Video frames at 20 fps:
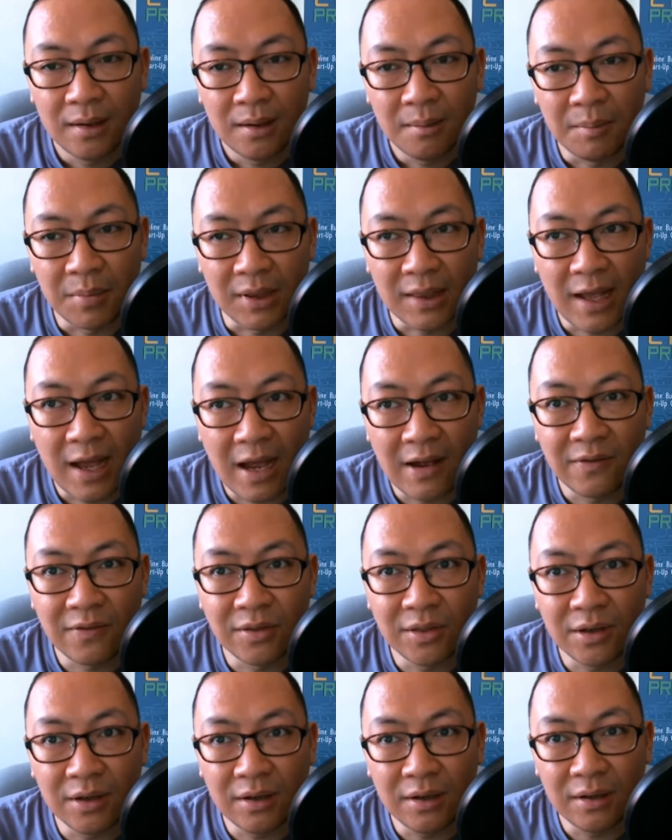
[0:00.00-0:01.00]
But
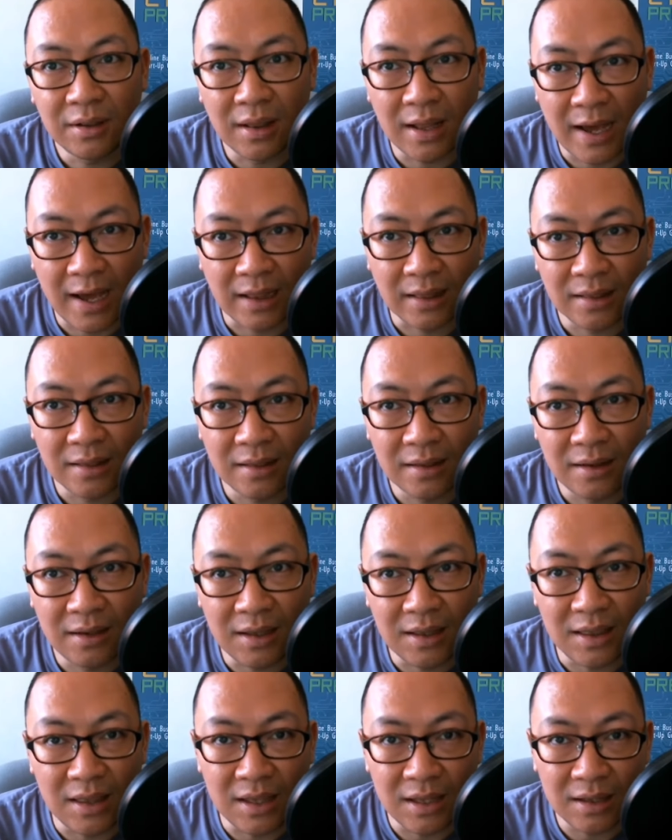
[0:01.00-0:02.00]
after that,
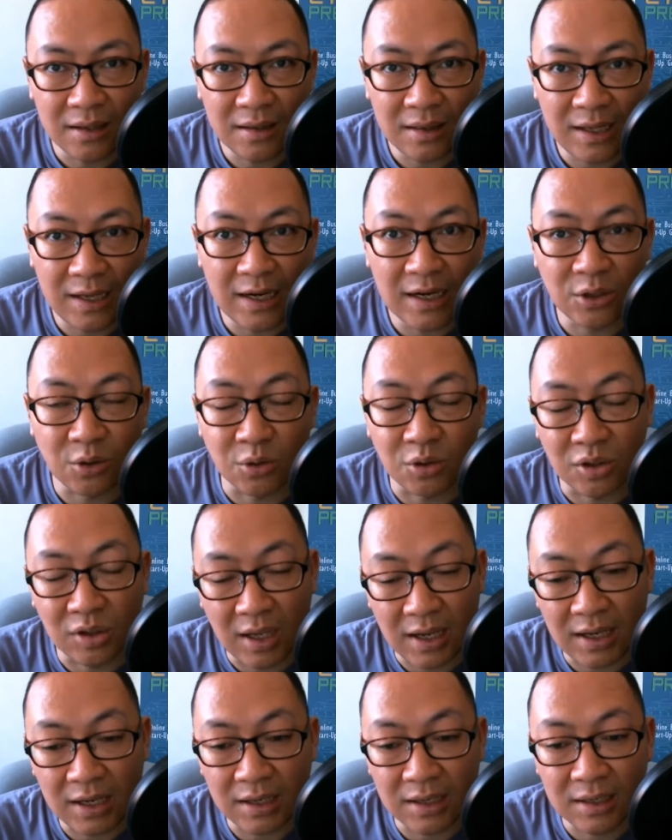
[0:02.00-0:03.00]
hindi na
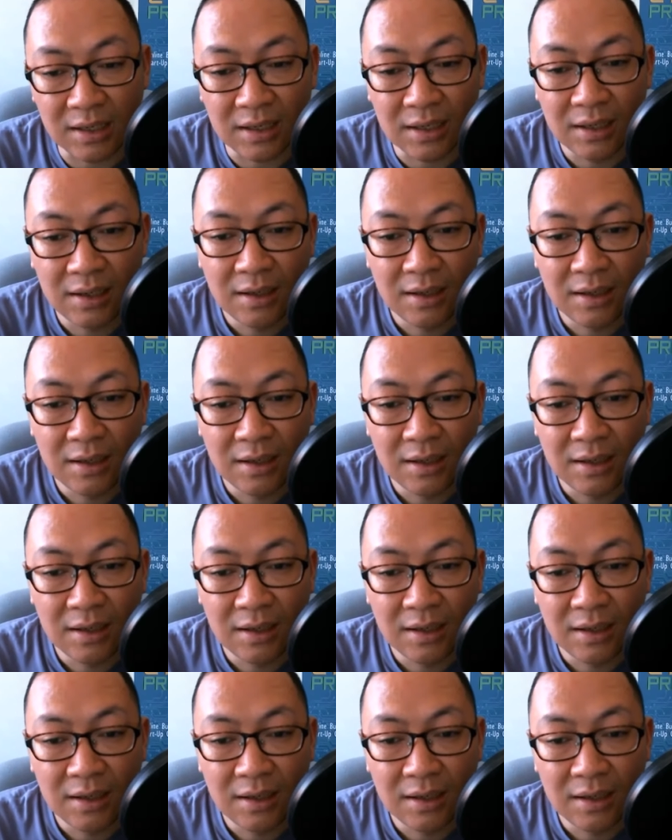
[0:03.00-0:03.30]
sustain